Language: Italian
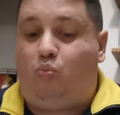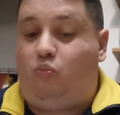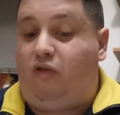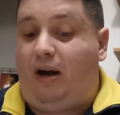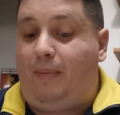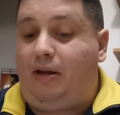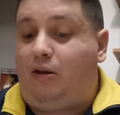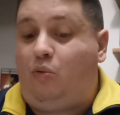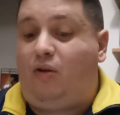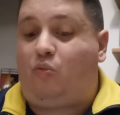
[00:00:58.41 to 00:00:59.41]

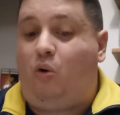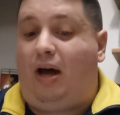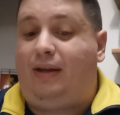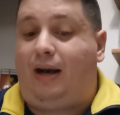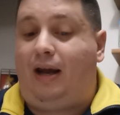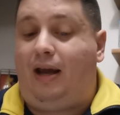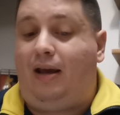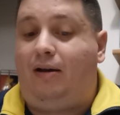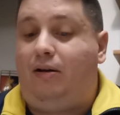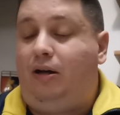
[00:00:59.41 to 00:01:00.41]
Veramente due
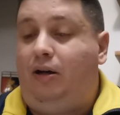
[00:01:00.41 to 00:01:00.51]
squadre.